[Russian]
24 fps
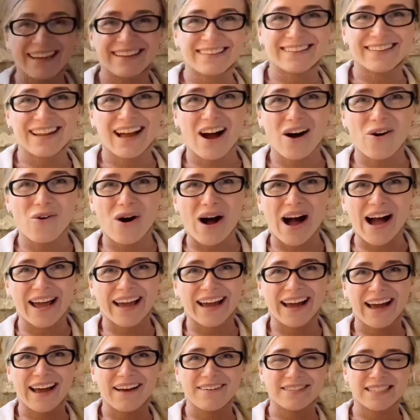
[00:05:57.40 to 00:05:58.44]
now I
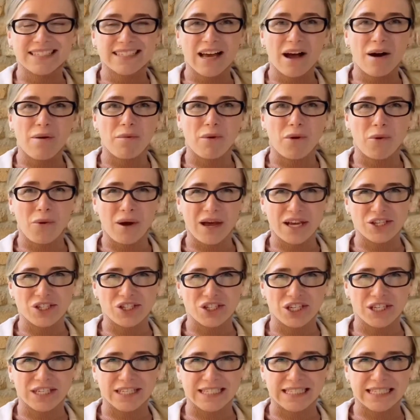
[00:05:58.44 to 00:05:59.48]
have some
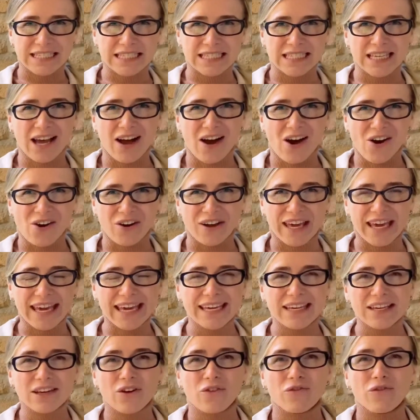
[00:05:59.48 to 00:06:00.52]
questions.
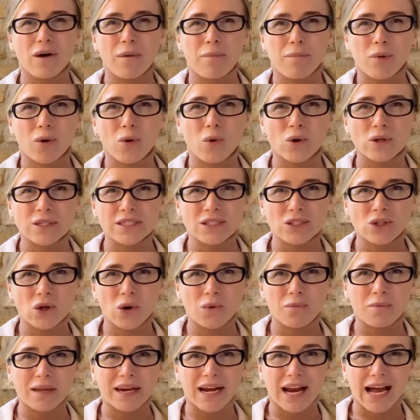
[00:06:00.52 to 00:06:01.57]
Okay? Вопрос
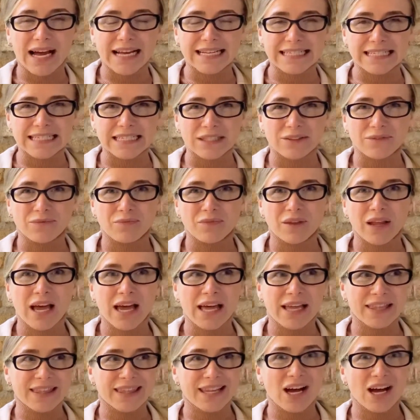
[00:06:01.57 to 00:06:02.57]
номер один. На